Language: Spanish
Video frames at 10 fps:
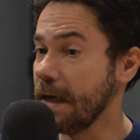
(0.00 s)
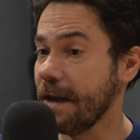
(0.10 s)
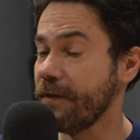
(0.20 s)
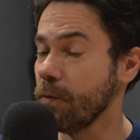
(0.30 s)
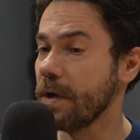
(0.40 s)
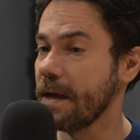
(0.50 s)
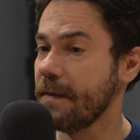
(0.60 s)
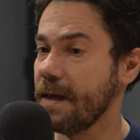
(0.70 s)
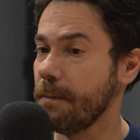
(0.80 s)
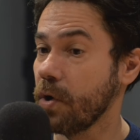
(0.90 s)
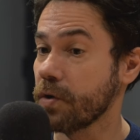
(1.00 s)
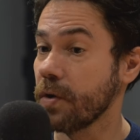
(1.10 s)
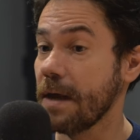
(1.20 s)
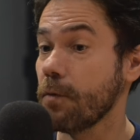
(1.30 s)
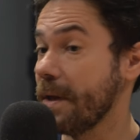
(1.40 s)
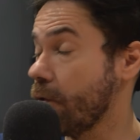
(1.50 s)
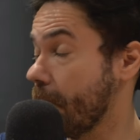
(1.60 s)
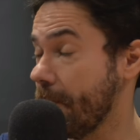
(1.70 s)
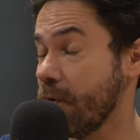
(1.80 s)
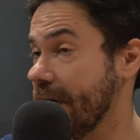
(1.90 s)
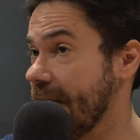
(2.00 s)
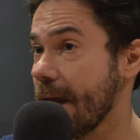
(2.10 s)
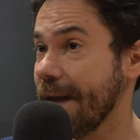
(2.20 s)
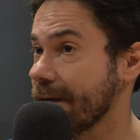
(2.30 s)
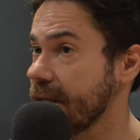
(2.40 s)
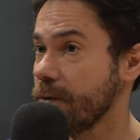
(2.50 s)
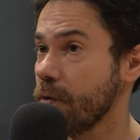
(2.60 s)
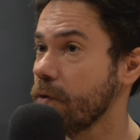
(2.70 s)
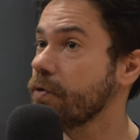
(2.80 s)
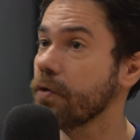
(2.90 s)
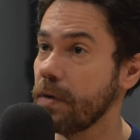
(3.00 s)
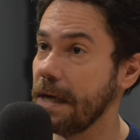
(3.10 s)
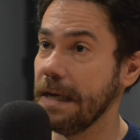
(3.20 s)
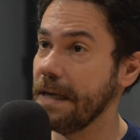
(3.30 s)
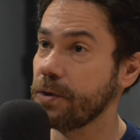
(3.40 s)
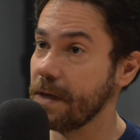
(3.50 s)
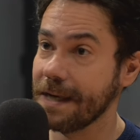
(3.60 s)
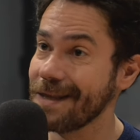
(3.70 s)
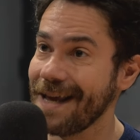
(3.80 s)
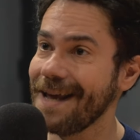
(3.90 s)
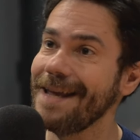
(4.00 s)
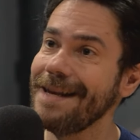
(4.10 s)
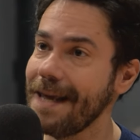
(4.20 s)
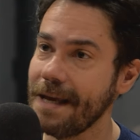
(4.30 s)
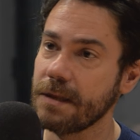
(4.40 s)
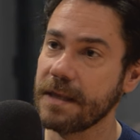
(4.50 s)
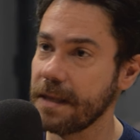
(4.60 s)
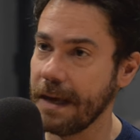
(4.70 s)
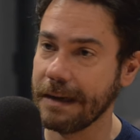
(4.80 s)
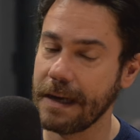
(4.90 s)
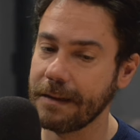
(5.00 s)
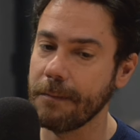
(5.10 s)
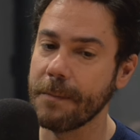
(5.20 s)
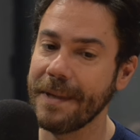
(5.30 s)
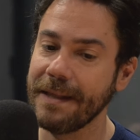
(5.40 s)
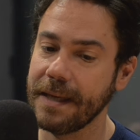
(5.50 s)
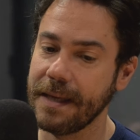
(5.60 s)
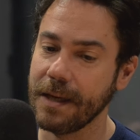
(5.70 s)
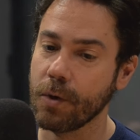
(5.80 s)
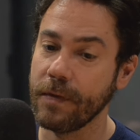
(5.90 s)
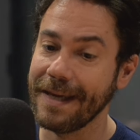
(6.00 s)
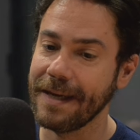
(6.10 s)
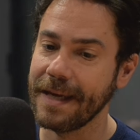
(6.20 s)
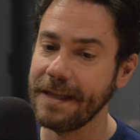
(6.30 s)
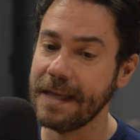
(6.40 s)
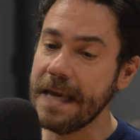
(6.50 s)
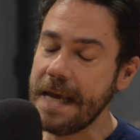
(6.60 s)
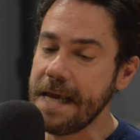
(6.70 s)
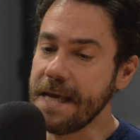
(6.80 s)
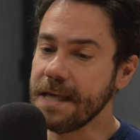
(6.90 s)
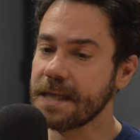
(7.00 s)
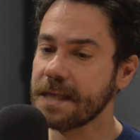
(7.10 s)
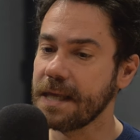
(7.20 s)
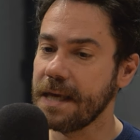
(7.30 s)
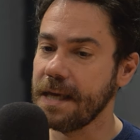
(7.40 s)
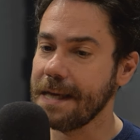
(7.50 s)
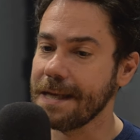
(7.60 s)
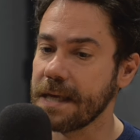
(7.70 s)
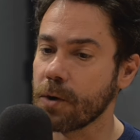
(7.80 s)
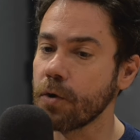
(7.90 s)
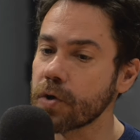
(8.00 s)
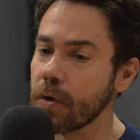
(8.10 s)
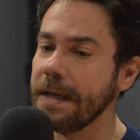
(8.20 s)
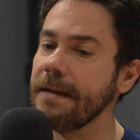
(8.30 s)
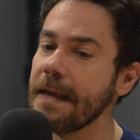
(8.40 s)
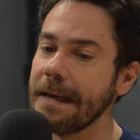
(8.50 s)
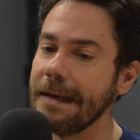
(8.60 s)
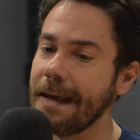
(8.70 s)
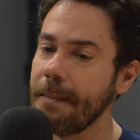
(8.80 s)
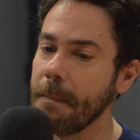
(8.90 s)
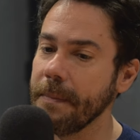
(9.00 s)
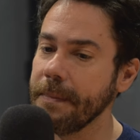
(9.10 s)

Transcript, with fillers: la figura de Bolsonaro, pero podría haber sido otro. El hecho de que sea él es relativamente contingente. Se, consolida la,